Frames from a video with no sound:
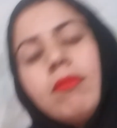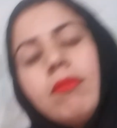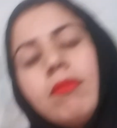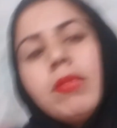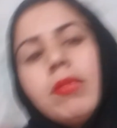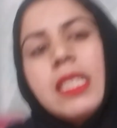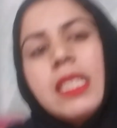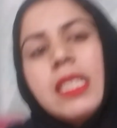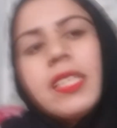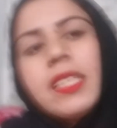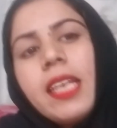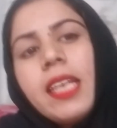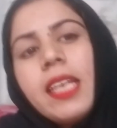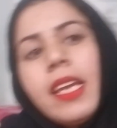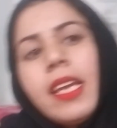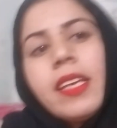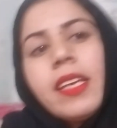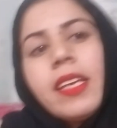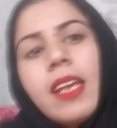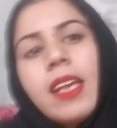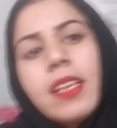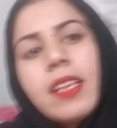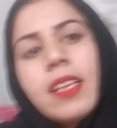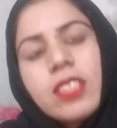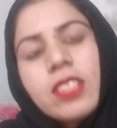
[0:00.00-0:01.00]
बस ये है
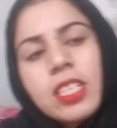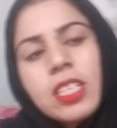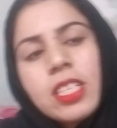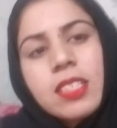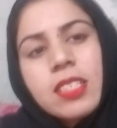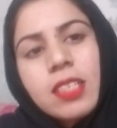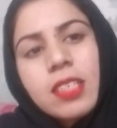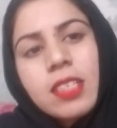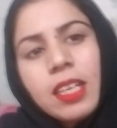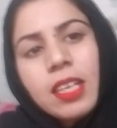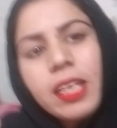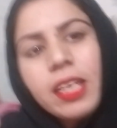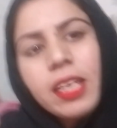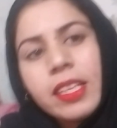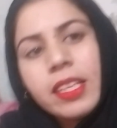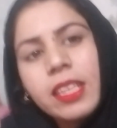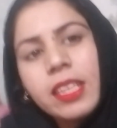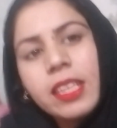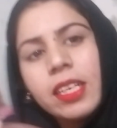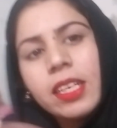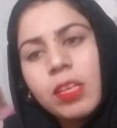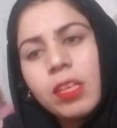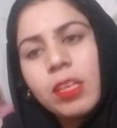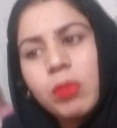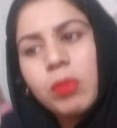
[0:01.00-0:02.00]
कि एडजस्ट कर लेते
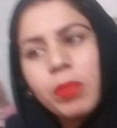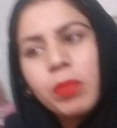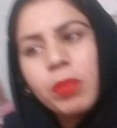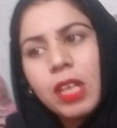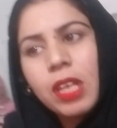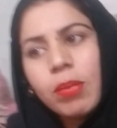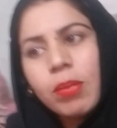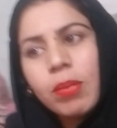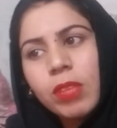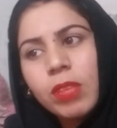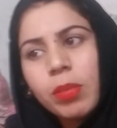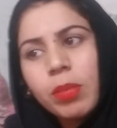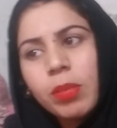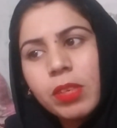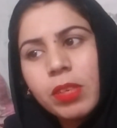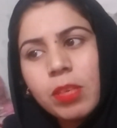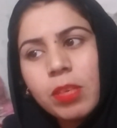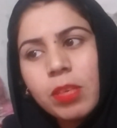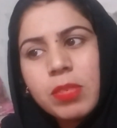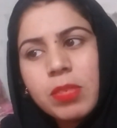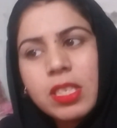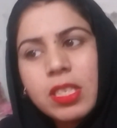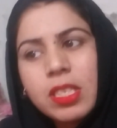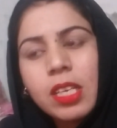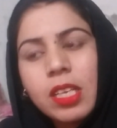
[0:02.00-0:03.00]
हैं कभी बरामदे में
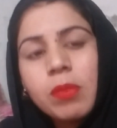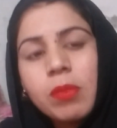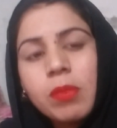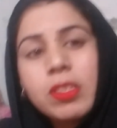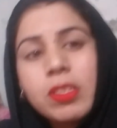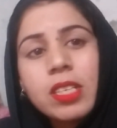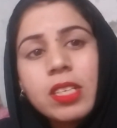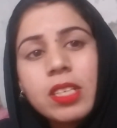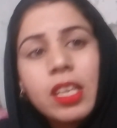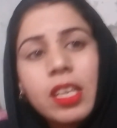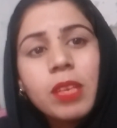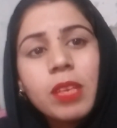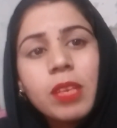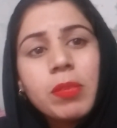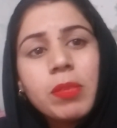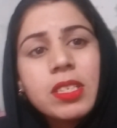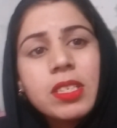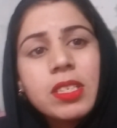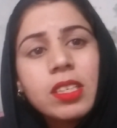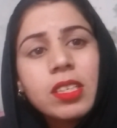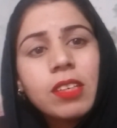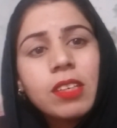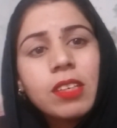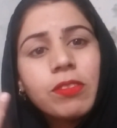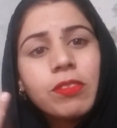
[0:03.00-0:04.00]
कभी सहन में सहन में
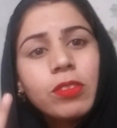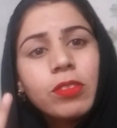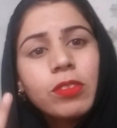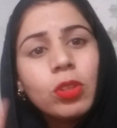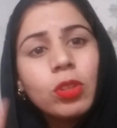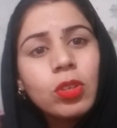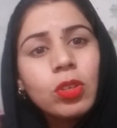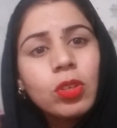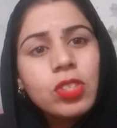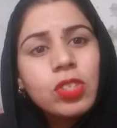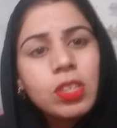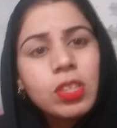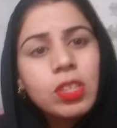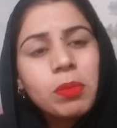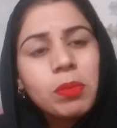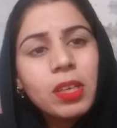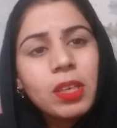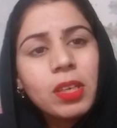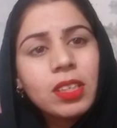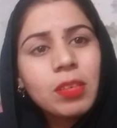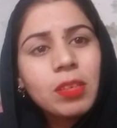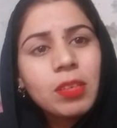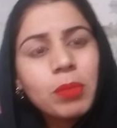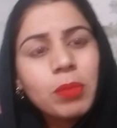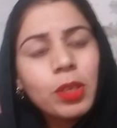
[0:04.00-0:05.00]
सिर्फ दो
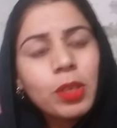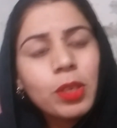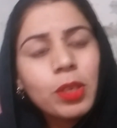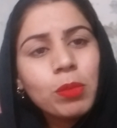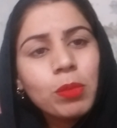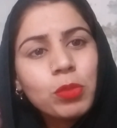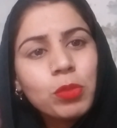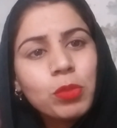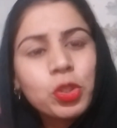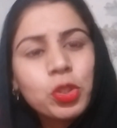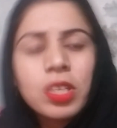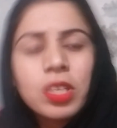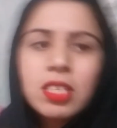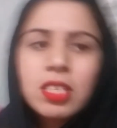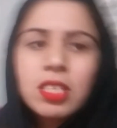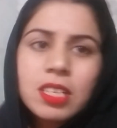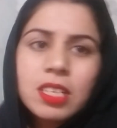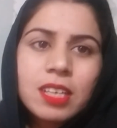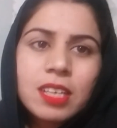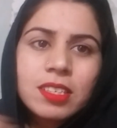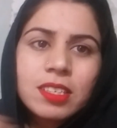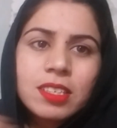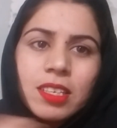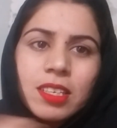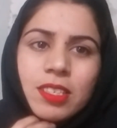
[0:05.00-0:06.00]
चरपाइयाँ बड़ी मुश्किल से
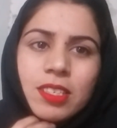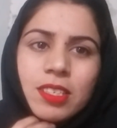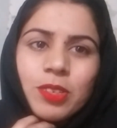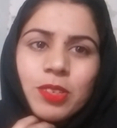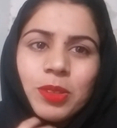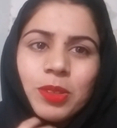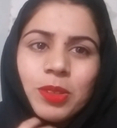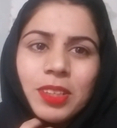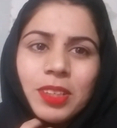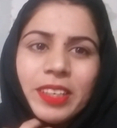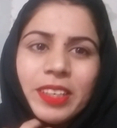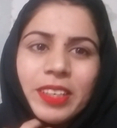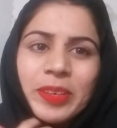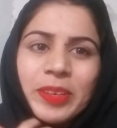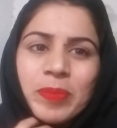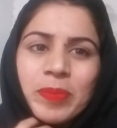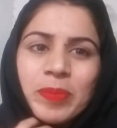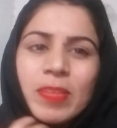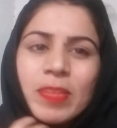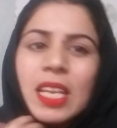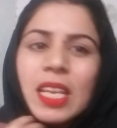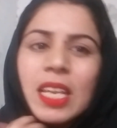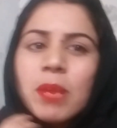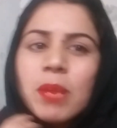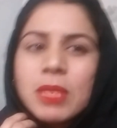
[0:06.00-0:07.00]
एडजस्ट होती हैं
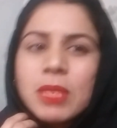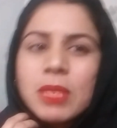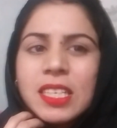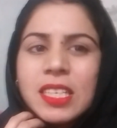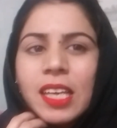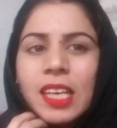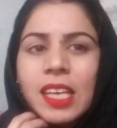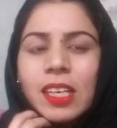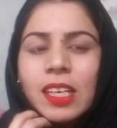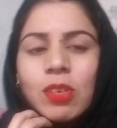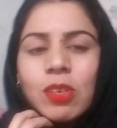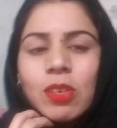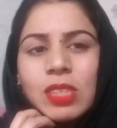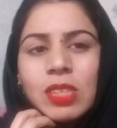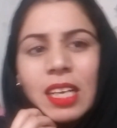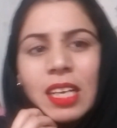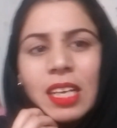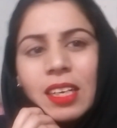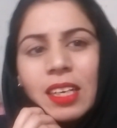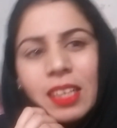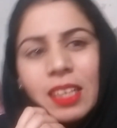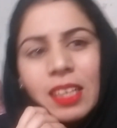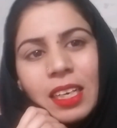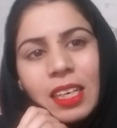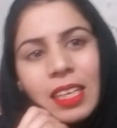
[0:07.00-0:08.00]
बस ये है कि
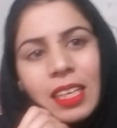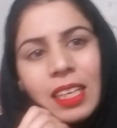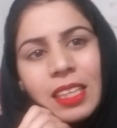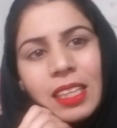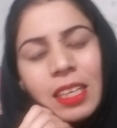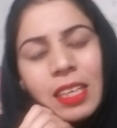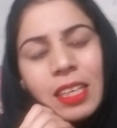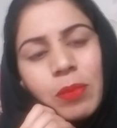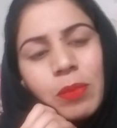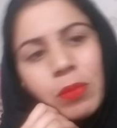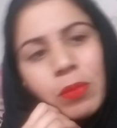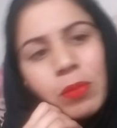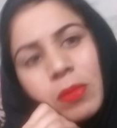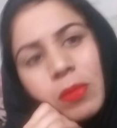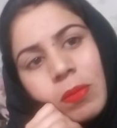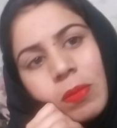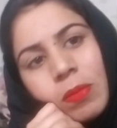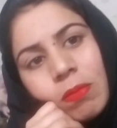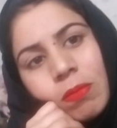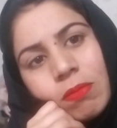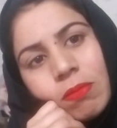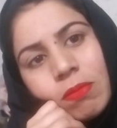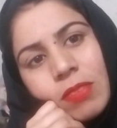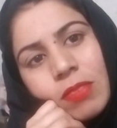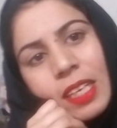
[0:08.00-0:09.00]
गुजारा कर लेते हैं
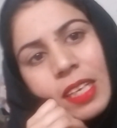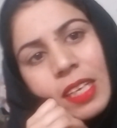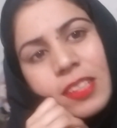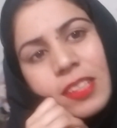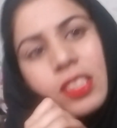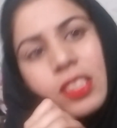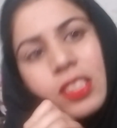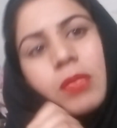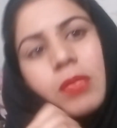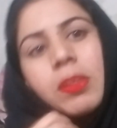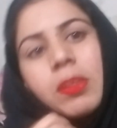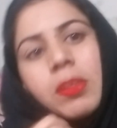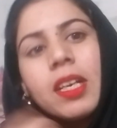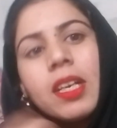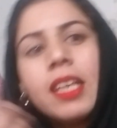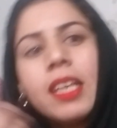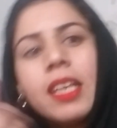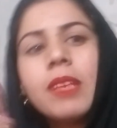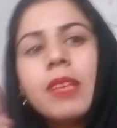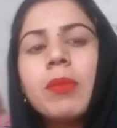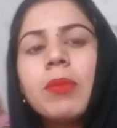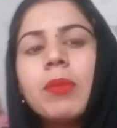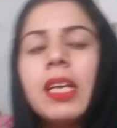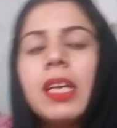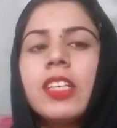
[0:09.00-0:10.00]
नेक्स्ट
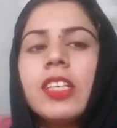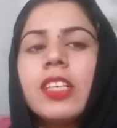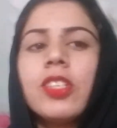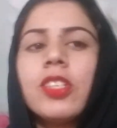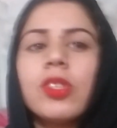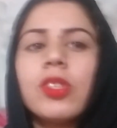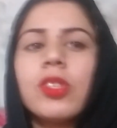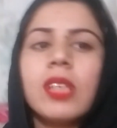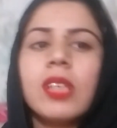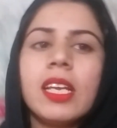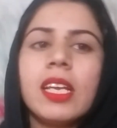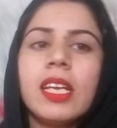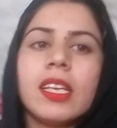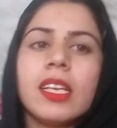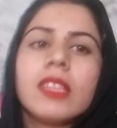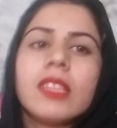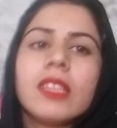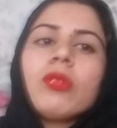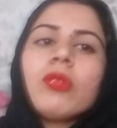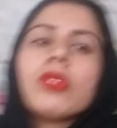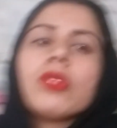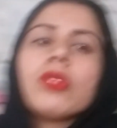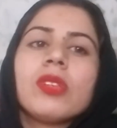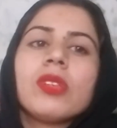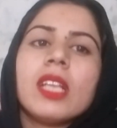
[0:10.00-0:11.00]
बकाया बाकी जो है
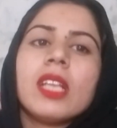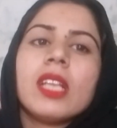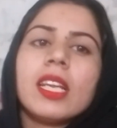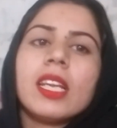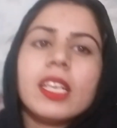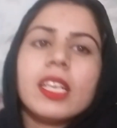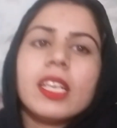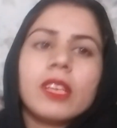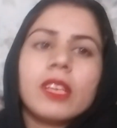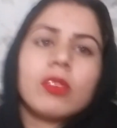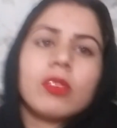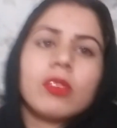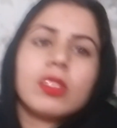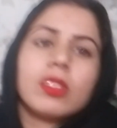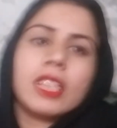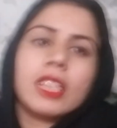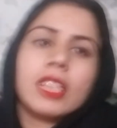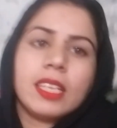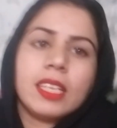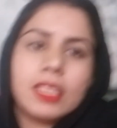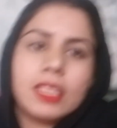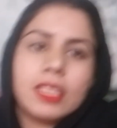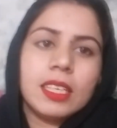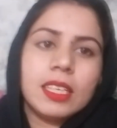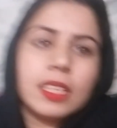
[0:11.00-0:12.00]
जुड़े रहें और
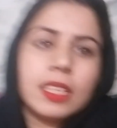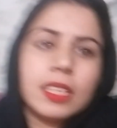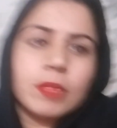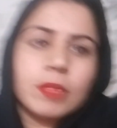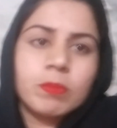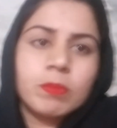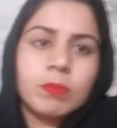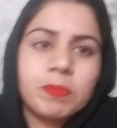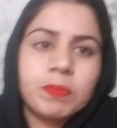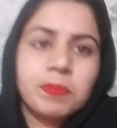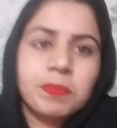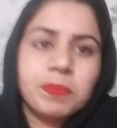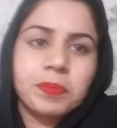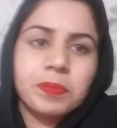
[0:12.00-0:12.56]
देखते रहें